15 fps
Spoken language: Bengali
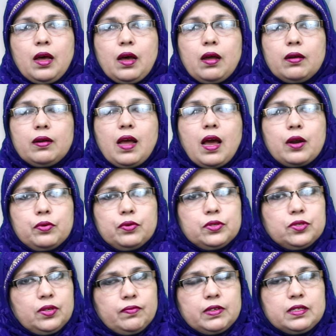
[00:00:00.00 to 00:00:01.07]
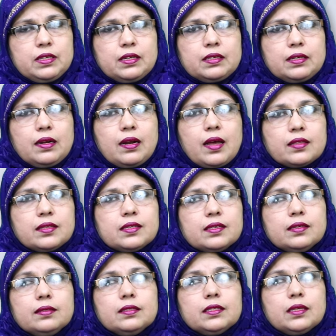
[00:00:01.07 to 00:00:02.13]
আর আরও কিছু ইনভেস্টিগেশন আছে
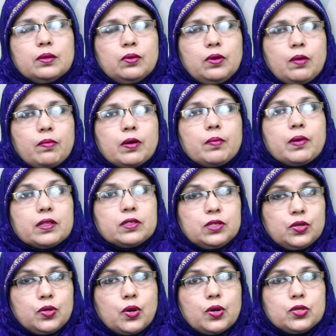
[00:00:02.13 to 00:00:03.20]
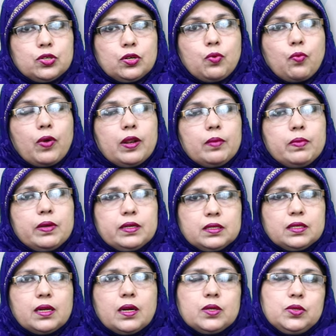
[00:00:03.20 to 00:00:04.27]
যেগুলো আমরা বাচ্চার নড়াচড়া ওয়েলবিংটা
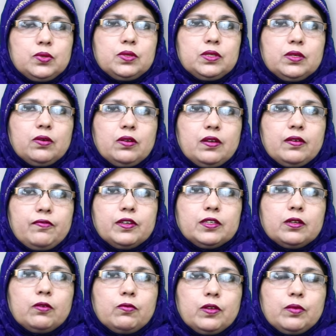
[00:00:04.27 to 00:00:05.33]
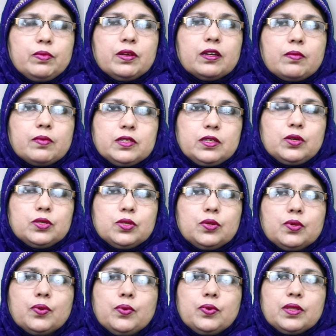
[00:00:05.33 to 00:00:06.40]
জানার জন্য যেগুলো ফিটাল ওয়েলবিং আমরা জানার
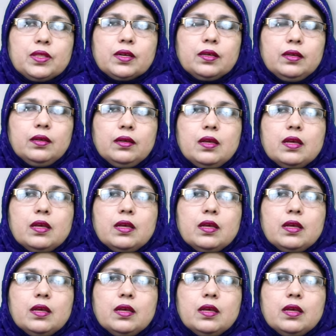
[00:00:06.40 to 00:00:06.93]
জন্য করে থাকি